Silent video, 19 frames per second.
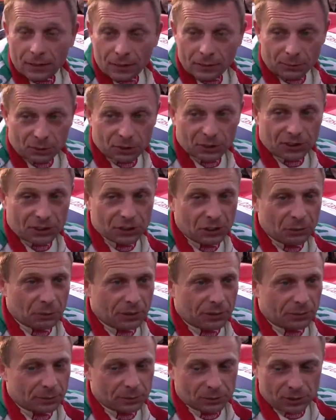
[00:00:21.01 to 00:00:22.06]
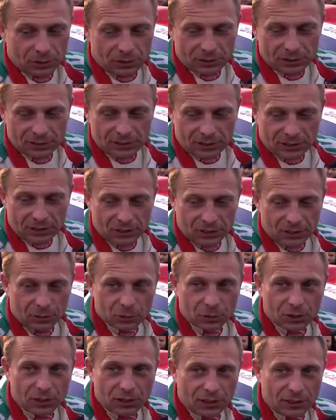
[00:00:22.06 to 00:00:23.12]
E, może tak trzeba, może to jest jakaś
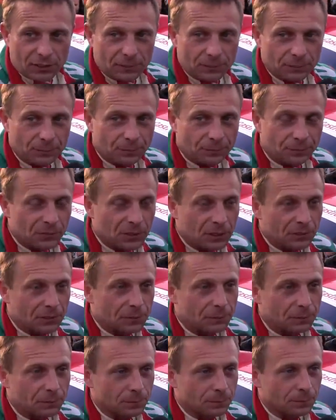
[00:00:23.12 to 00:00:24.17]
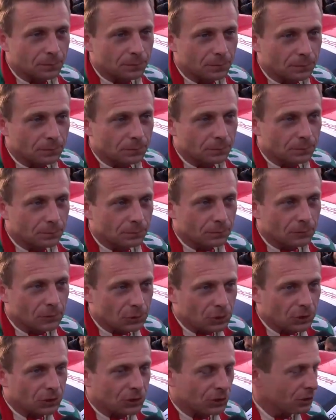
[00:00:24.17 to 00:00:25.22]
nauczka. Nie wiem, mm,
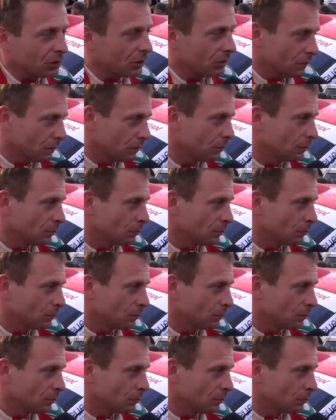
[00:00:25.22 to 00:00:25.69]
no cieszę się.